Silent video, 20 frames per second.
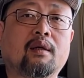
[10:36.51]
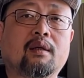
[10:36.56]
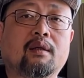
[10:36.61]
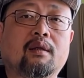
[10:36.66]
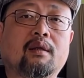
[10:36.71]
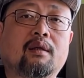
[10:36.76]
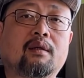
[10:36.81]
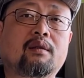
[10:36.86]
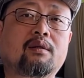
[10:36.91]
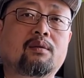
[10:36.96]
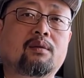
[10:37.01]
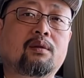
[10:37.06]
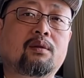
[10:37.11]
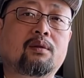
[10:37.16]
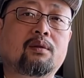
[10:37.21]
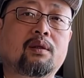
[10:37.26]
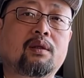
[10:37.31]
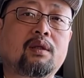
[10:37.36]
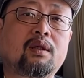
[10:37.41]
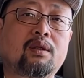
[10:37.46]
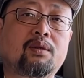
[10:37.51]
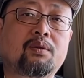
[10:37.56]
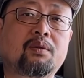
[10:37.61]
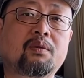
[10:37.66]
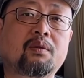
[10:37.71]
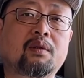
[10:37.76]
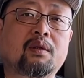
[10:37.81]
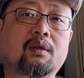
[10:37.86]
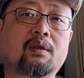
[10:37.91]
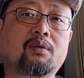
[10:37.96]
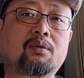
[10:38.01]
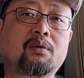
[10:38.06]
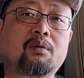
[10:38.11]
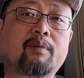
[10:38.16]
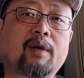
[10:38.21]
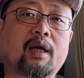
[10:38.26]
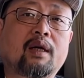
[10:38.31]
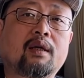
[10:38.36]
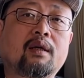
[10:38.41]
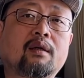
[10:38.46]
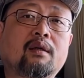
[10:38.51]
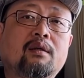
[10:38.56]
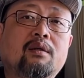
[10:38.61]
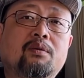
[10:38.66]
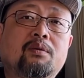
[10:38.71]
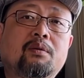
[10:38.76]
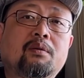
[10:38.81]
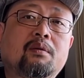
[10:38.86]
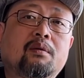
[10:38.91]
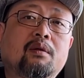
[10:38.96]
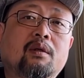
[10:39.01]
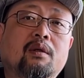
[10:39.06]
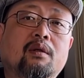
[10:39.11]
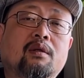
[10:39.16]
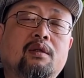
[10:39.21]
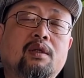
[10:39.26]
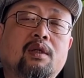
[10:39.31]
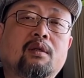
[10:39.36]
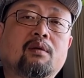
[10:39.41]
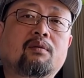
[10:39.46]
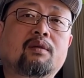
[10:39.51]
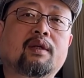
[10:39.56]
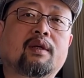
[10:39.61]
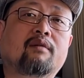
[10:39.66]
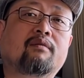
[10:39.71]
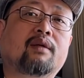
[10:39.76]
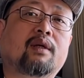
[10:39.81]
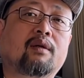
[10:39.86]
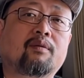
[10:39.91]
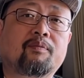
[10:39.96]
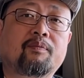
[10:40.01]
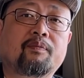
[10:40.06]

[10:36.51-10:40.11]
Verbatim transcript: 那就是说，你去去把这个，你去街头采访。